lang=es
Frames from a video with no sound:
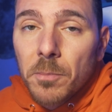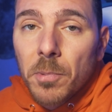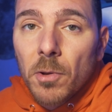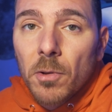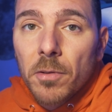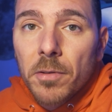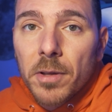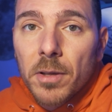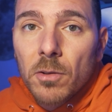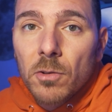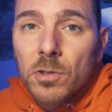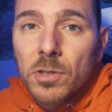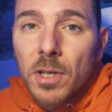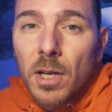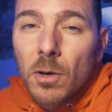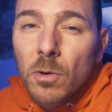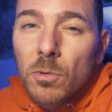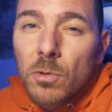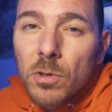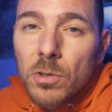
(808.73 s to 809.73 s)
produciéndose
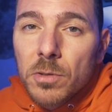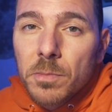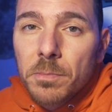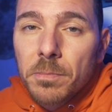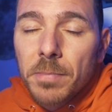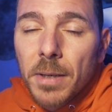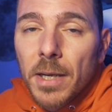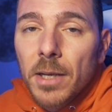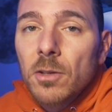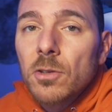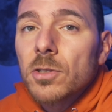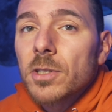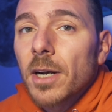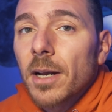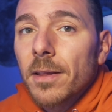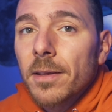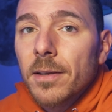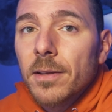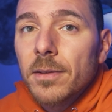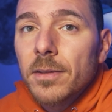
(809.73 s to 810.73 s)
algunos pequeños
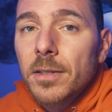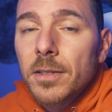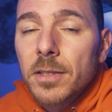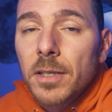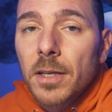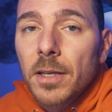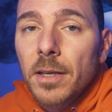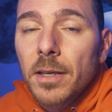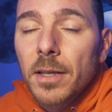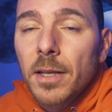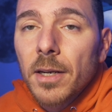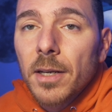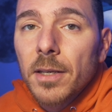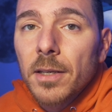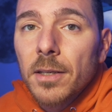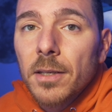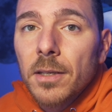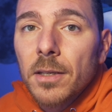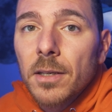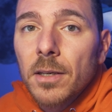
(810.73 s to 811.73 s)
gradientes que quedan
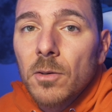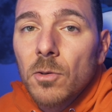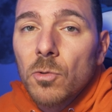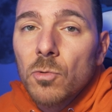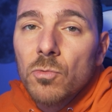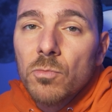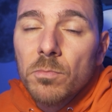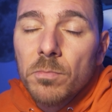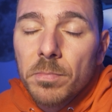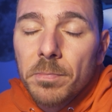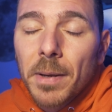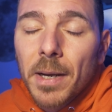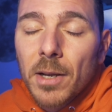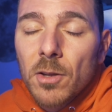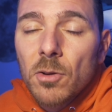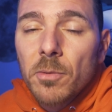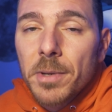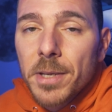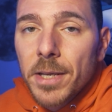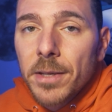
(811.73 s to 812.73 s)
ahí, un
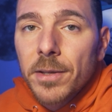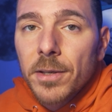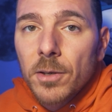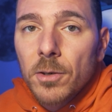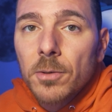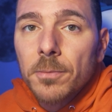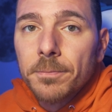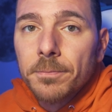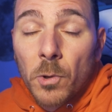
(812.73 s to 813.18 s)
pequeño viñeteo.